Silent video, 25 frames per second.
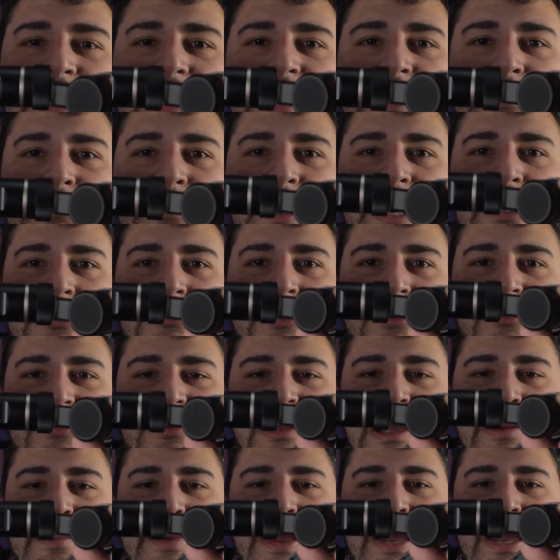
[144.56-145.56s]
calibrato
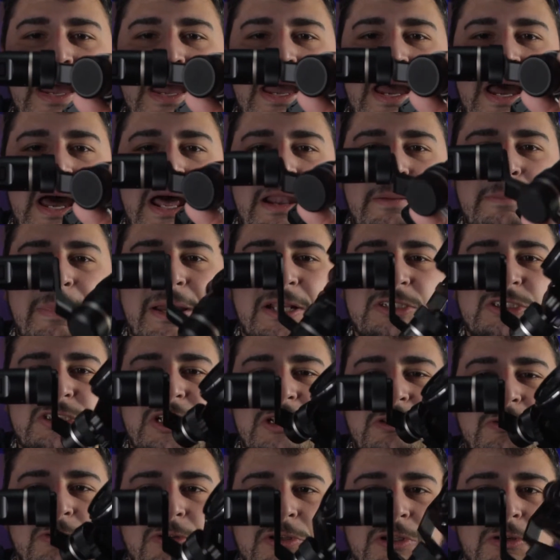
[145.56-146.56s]
assieme al
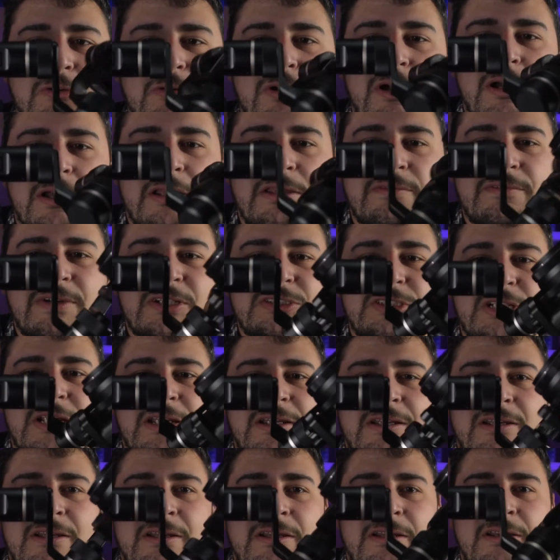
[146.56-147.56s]
braccetto di qua.
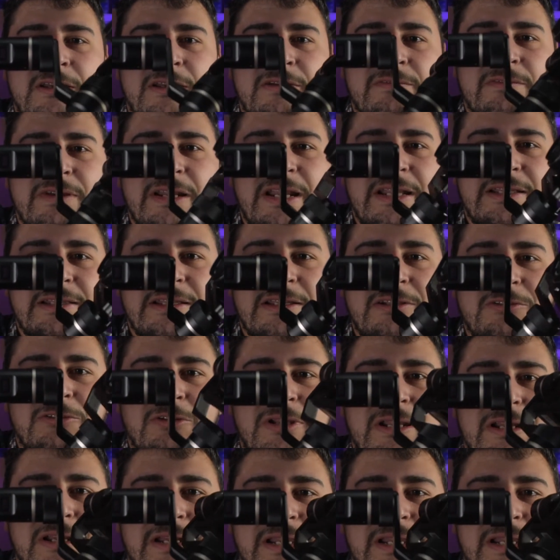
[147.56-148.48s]
Invece, vedete, non è